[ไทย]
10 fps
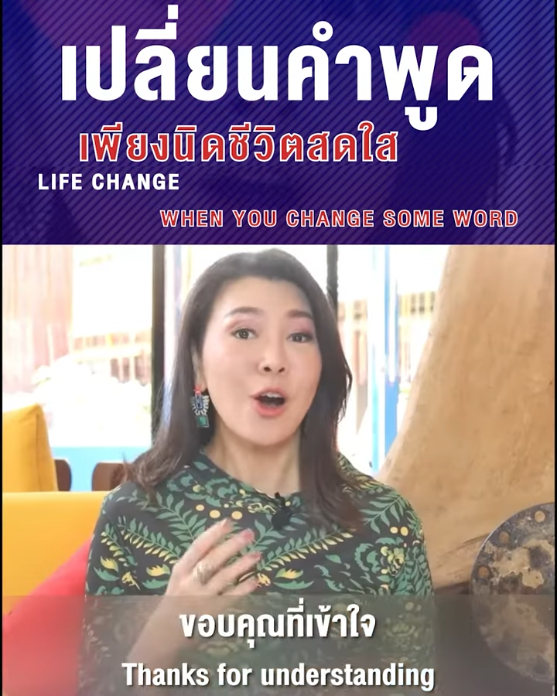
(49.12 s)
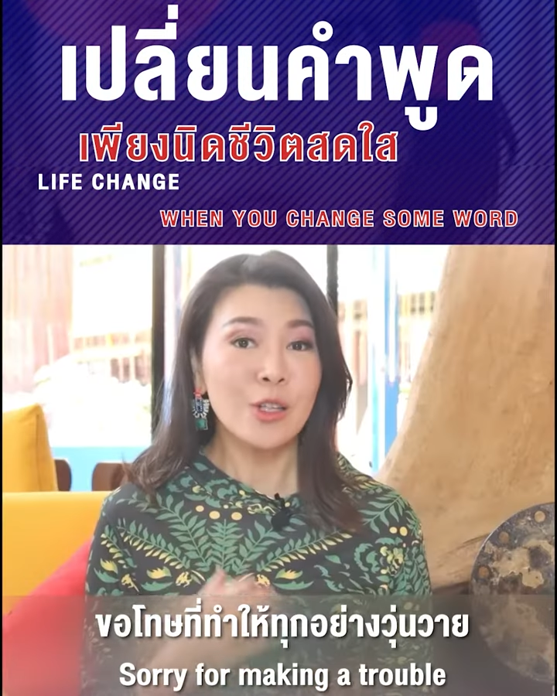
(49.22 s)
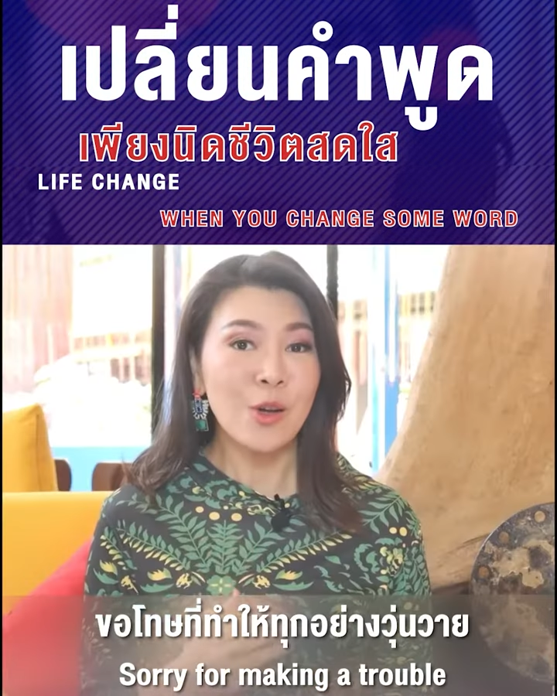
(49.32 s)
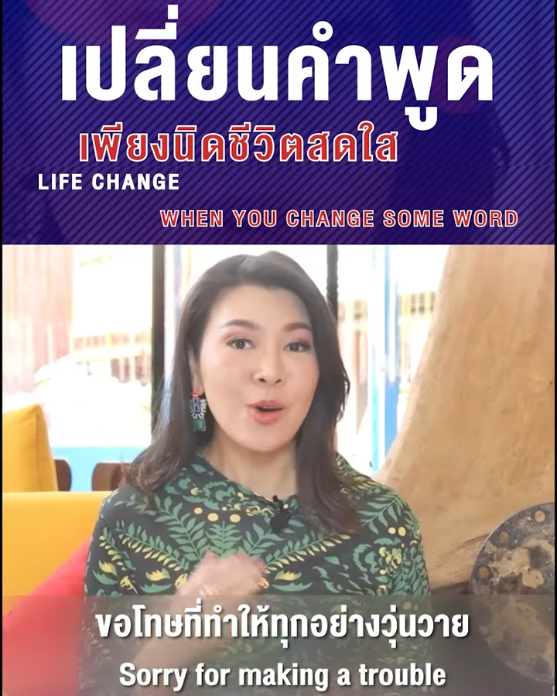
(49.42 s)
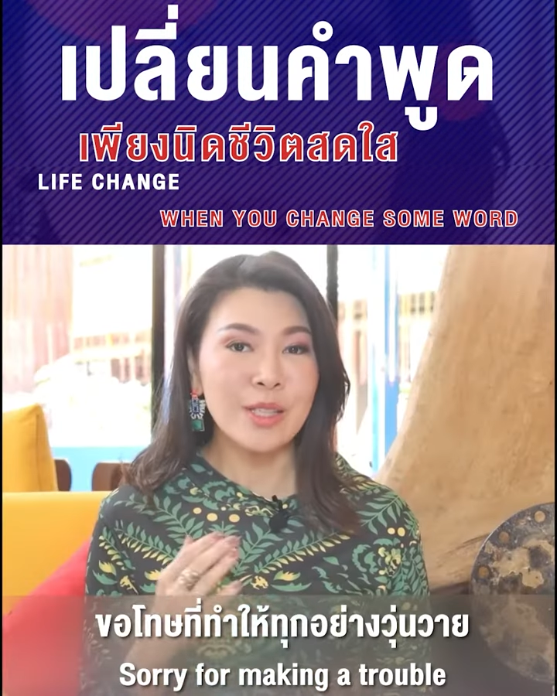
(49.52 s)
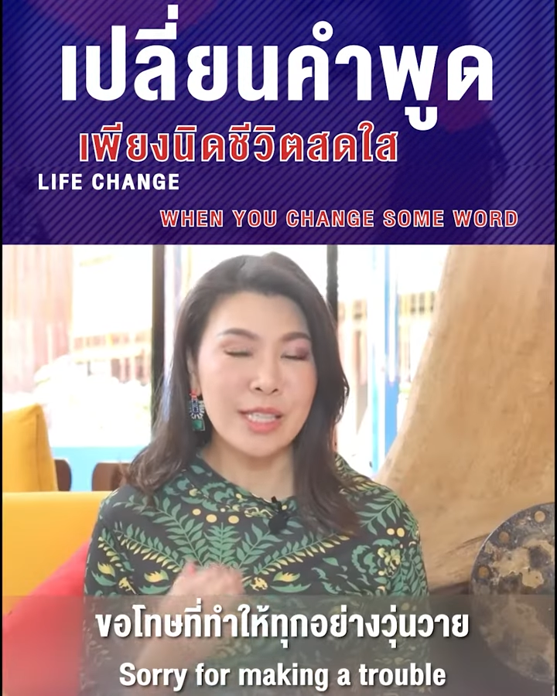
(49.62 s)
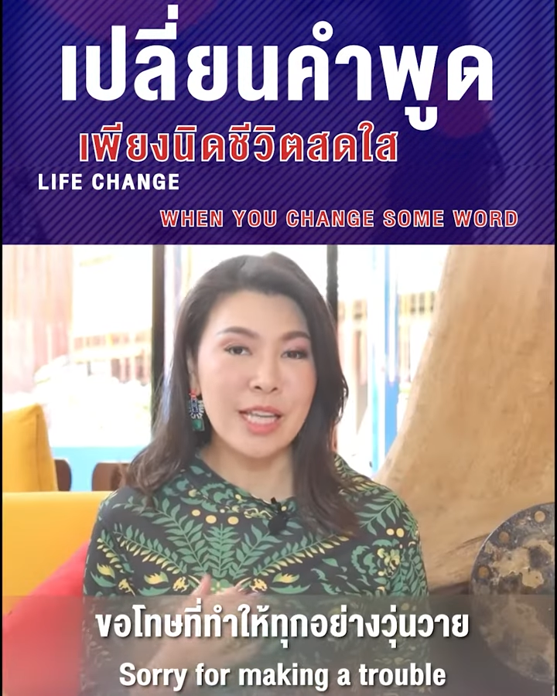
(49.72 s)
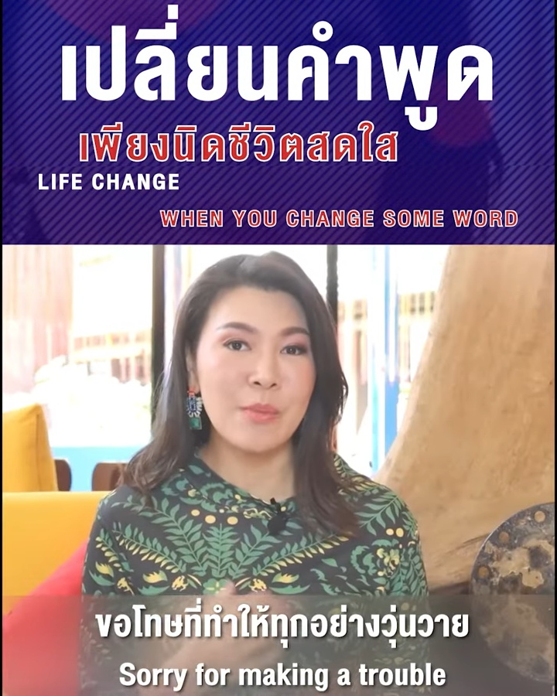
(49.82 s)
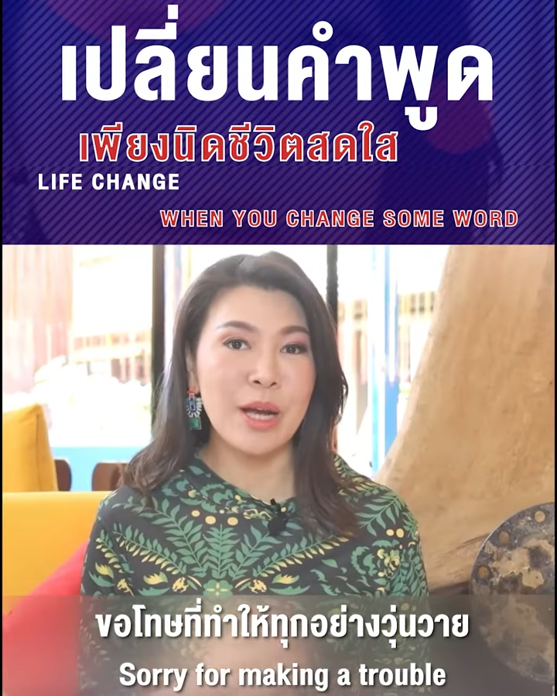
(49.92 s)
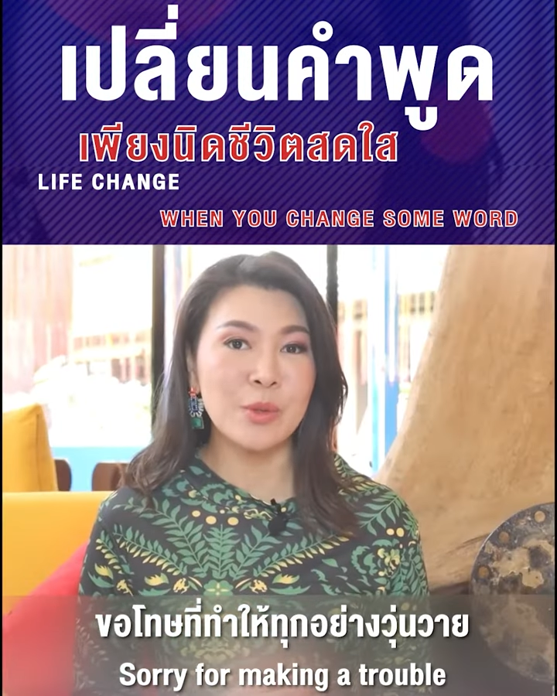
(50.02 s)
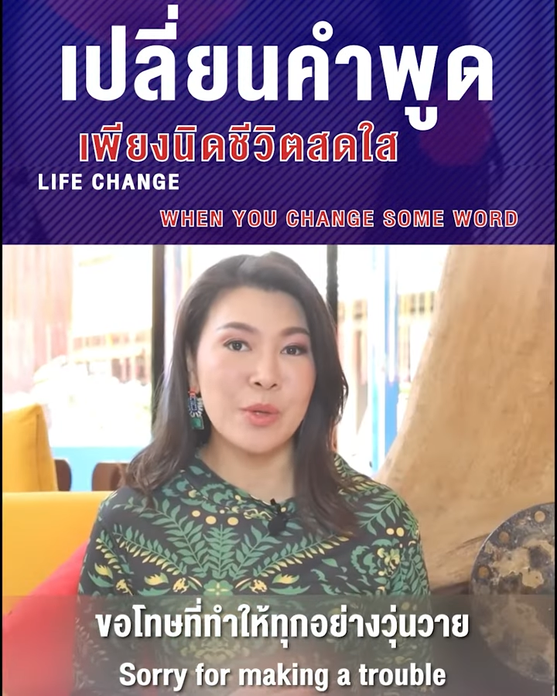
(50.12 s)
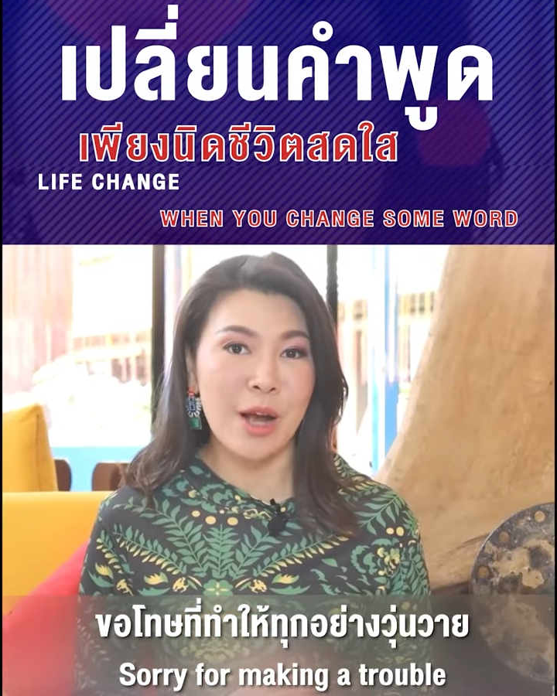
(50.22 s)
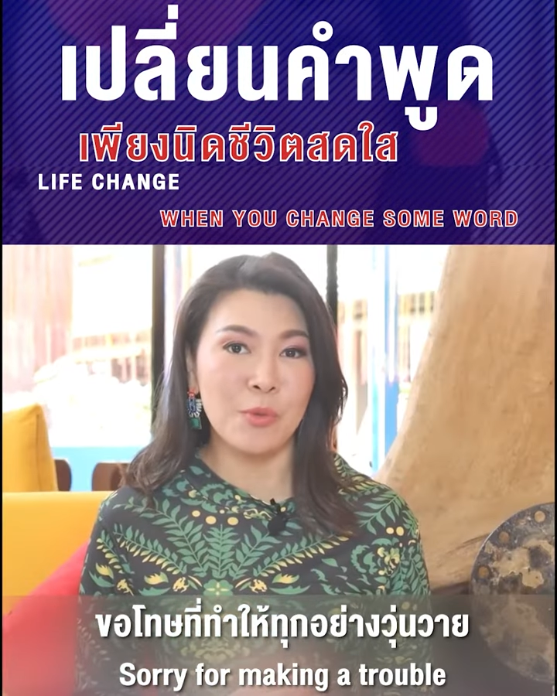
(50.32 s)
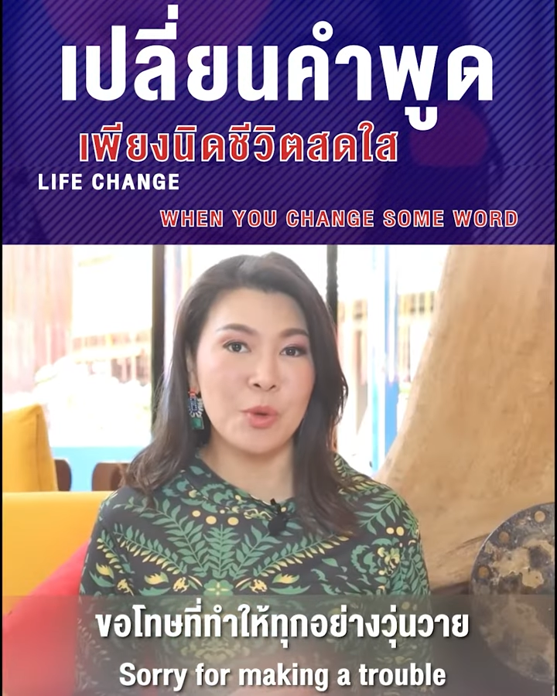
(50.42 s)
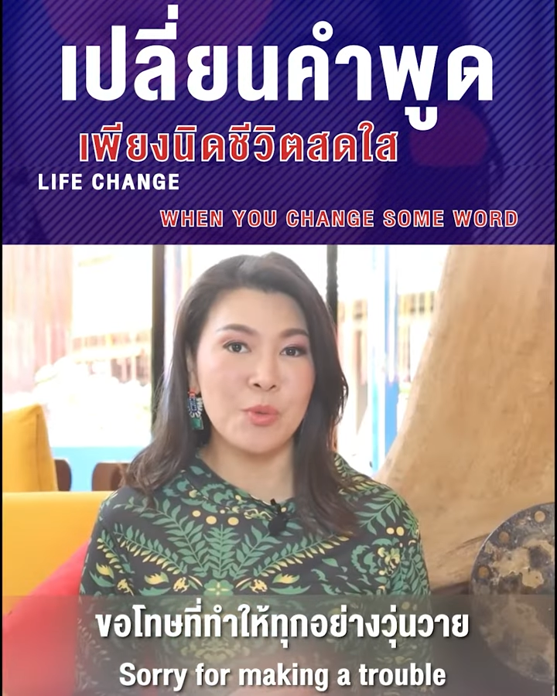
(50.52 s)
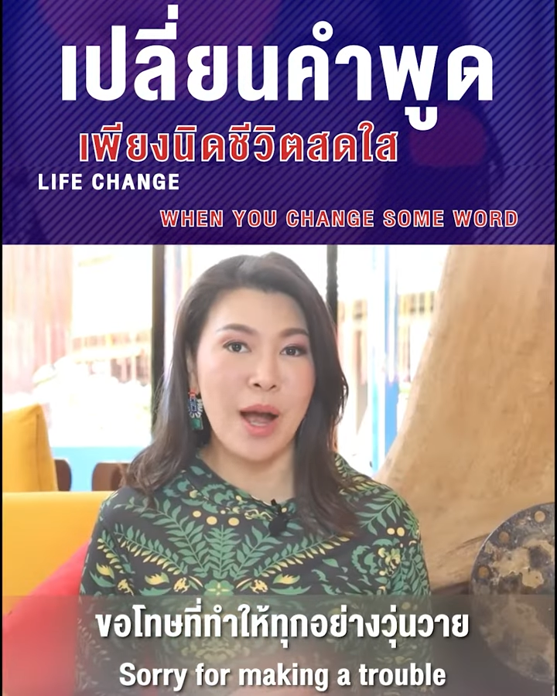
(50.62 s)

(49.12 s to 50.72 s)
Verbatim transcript: ขอโทษที่ทำให้ทุกอย่างวุ่น